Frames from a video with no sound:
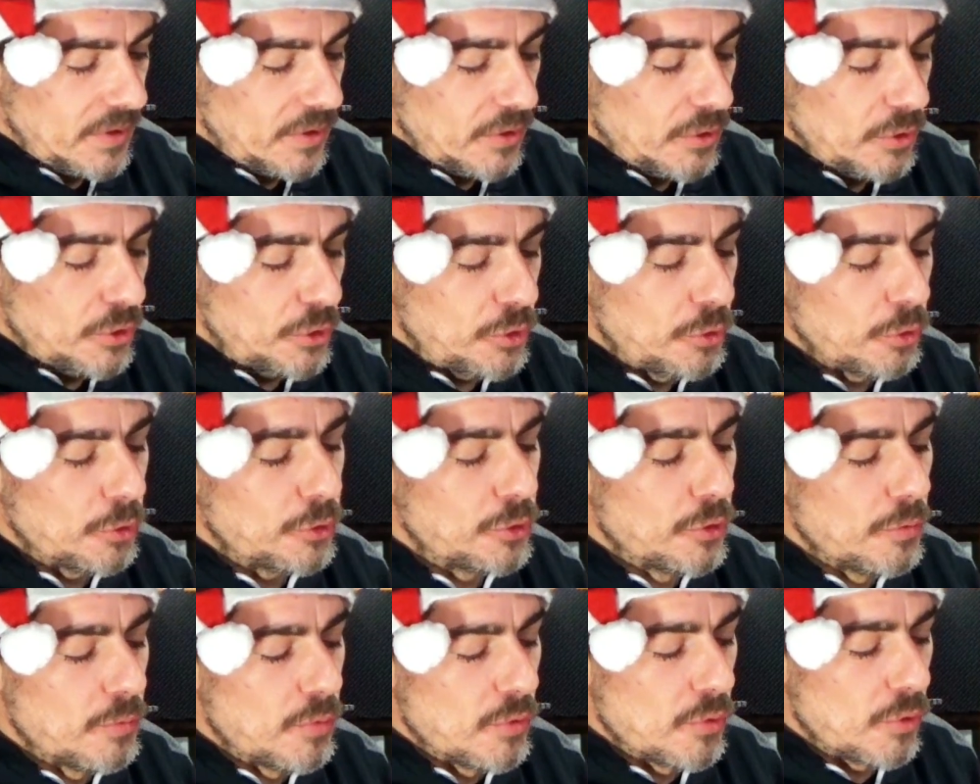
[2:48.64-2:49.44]
sur
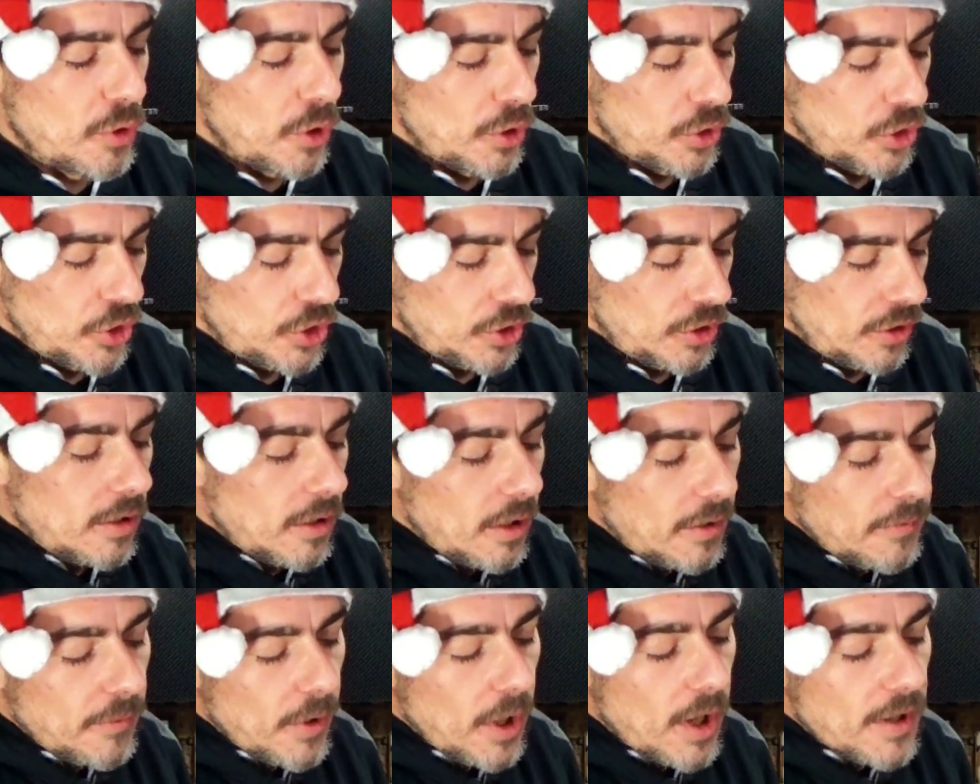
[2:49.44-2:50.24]
ce Blue Crush.
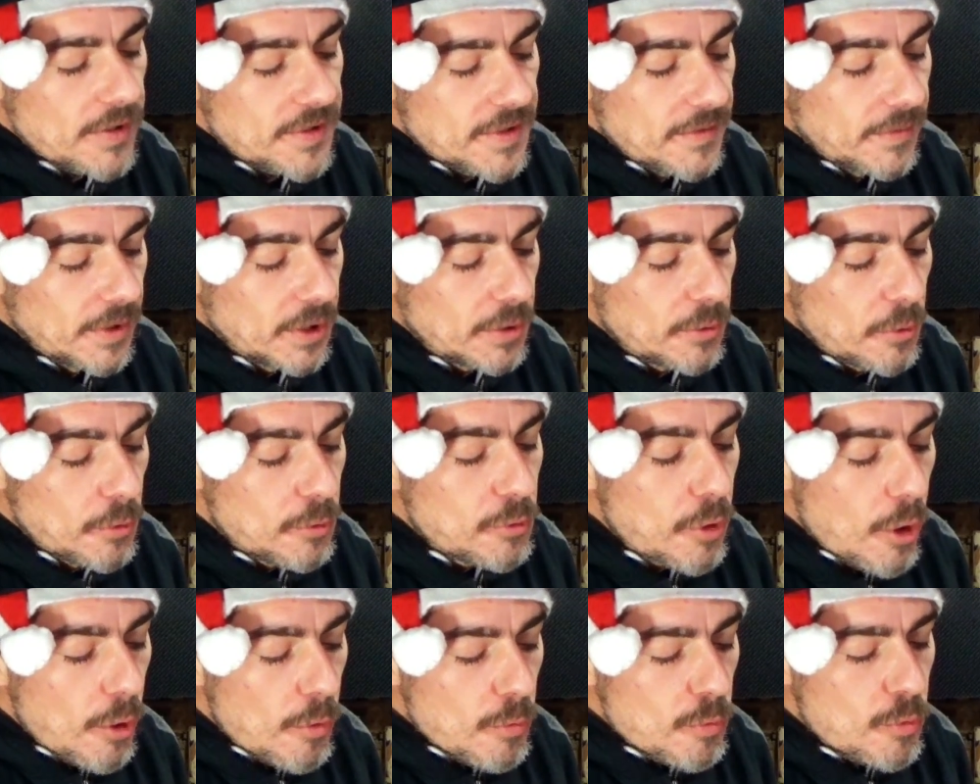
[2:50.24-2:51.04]
Alors voilà, c'est vrai que
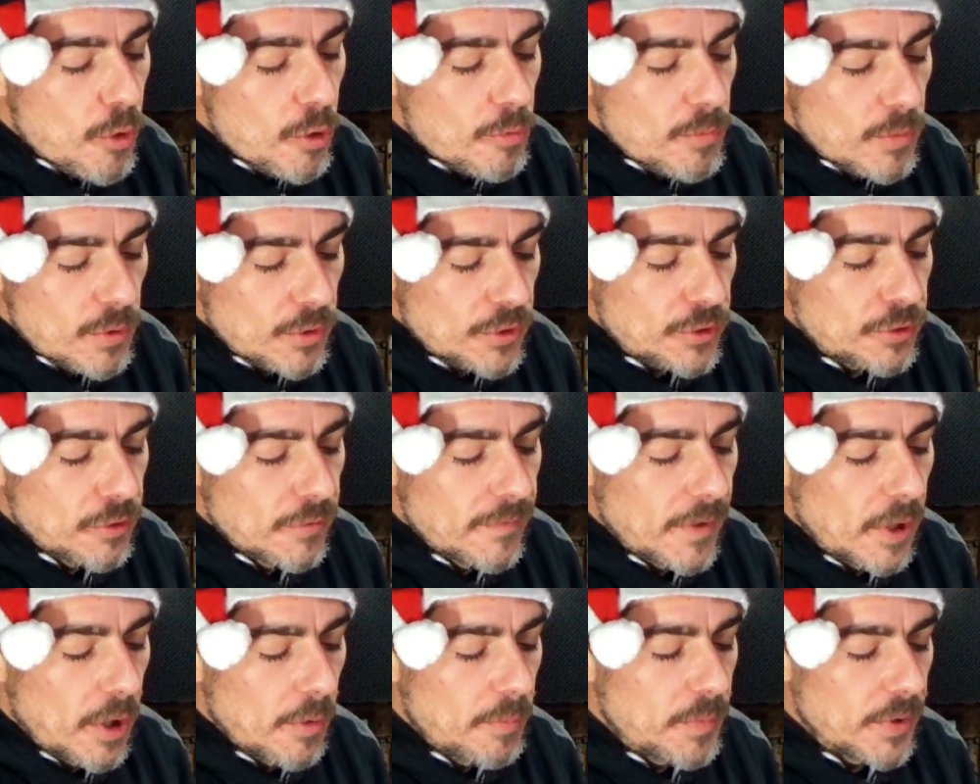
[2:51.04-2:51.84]
quand on commence
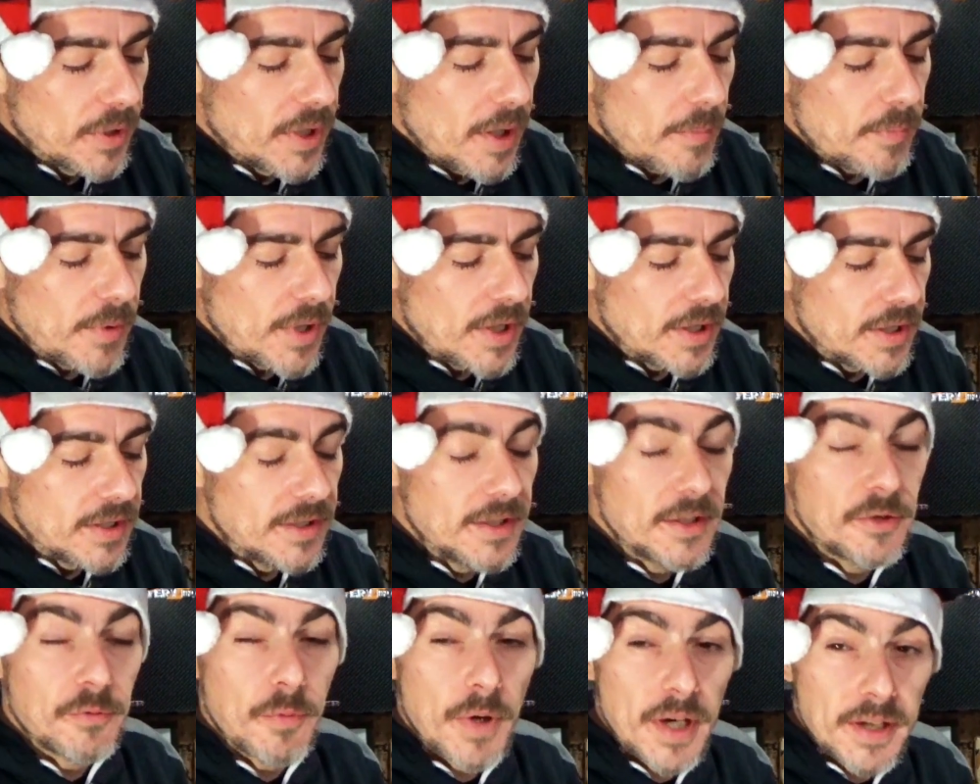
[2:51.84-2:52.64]
level up, il y en a plein qui
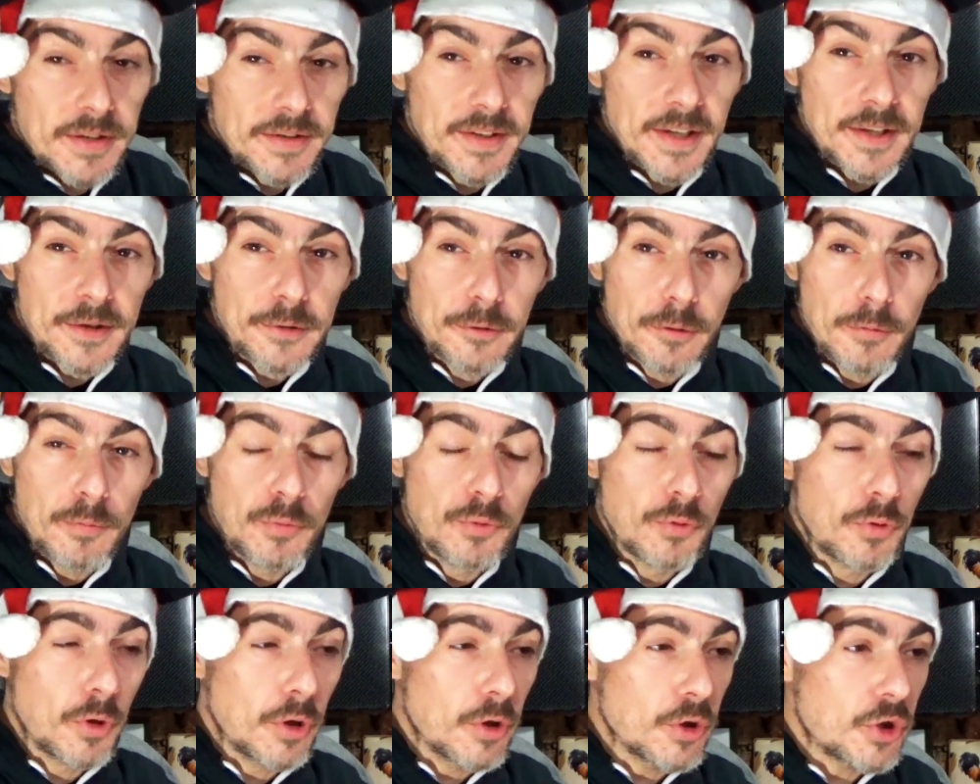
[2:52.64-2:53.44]
disent ouais, teste le
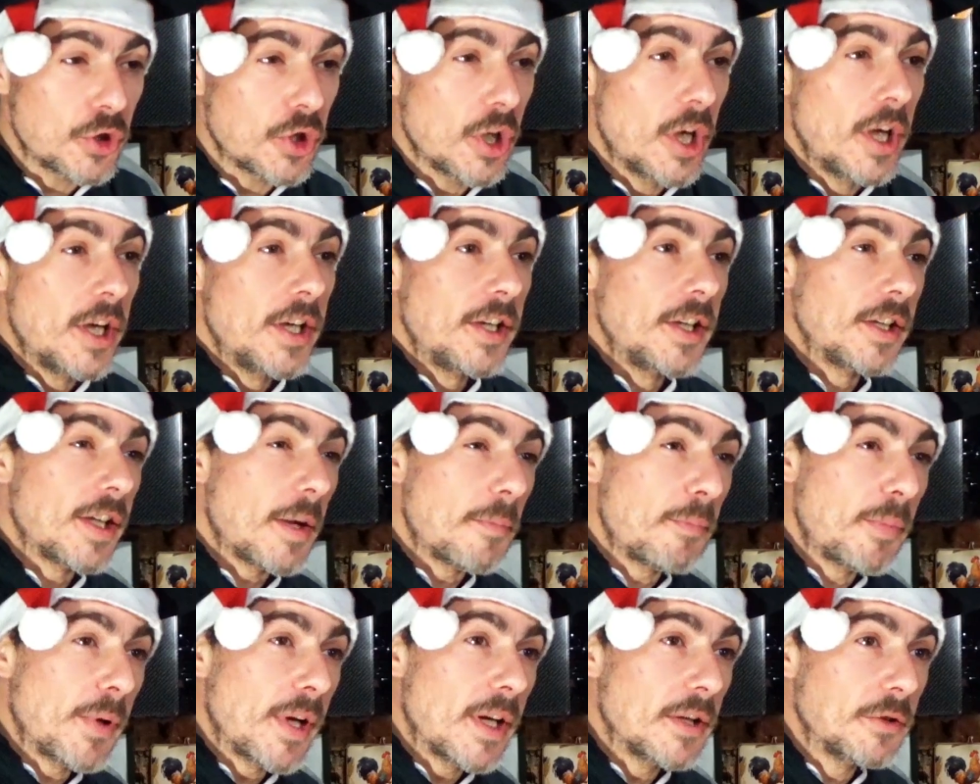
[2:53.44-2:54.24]
Blue Crush, il y en a
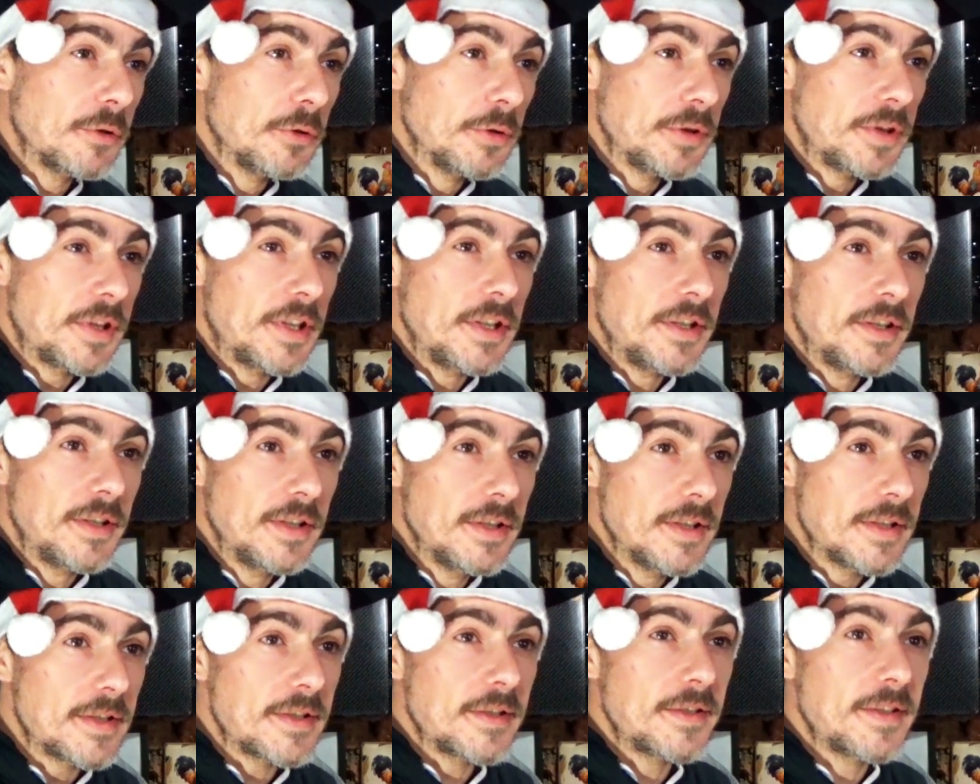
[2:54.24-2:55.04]
plein d'autres qui
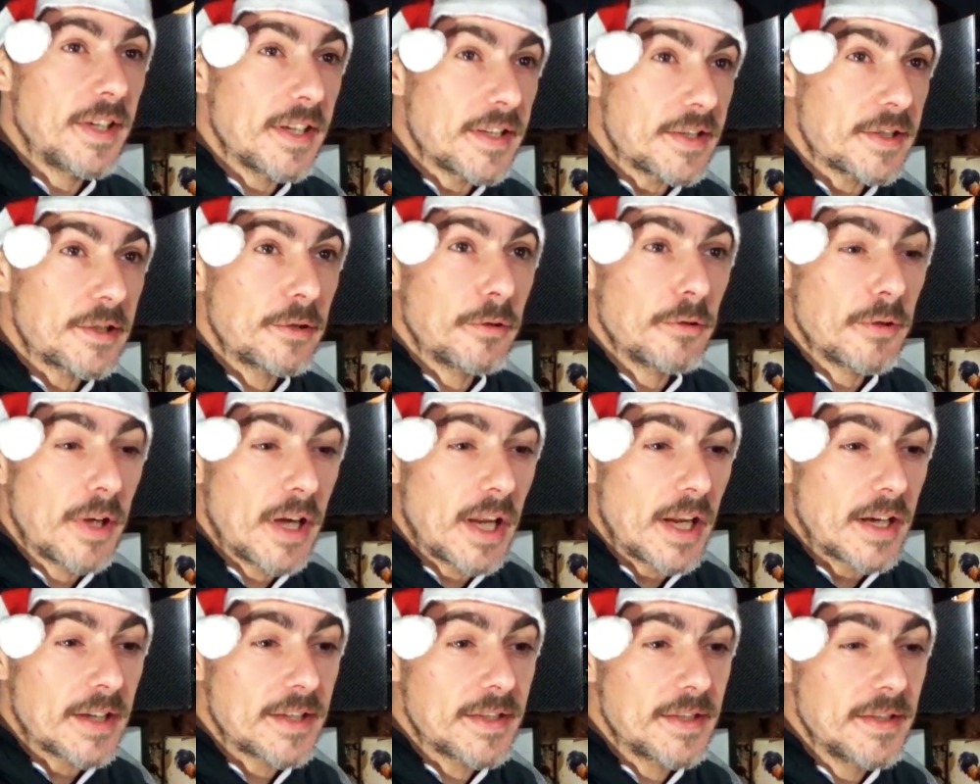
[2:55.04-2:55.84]
disent teste le
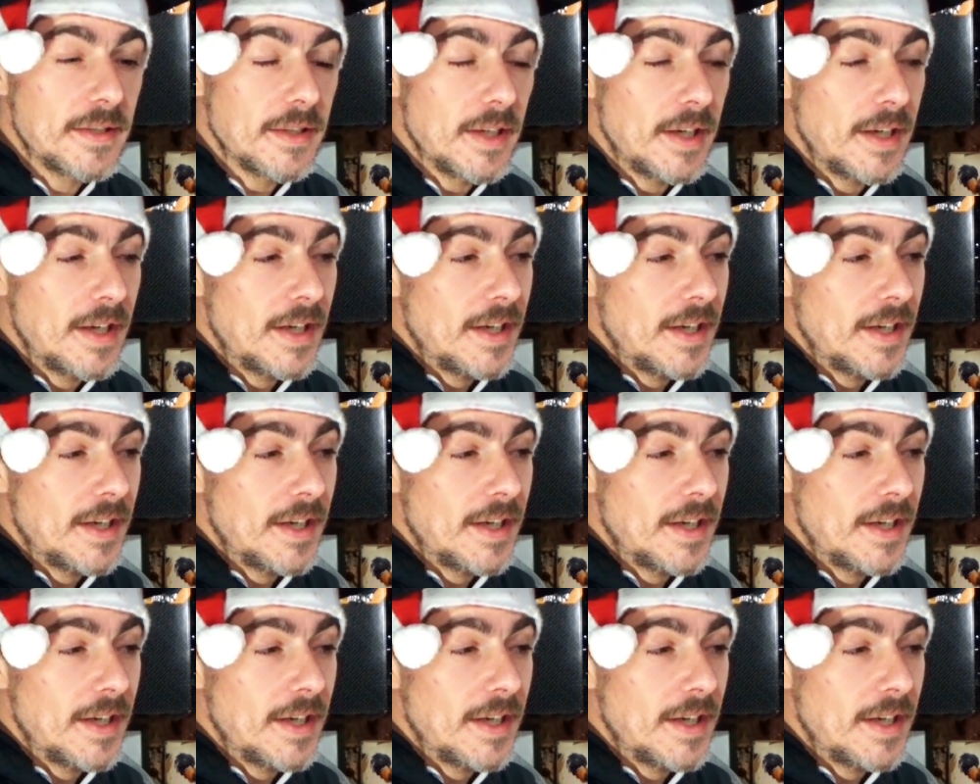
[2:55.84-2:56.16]
Galaxy.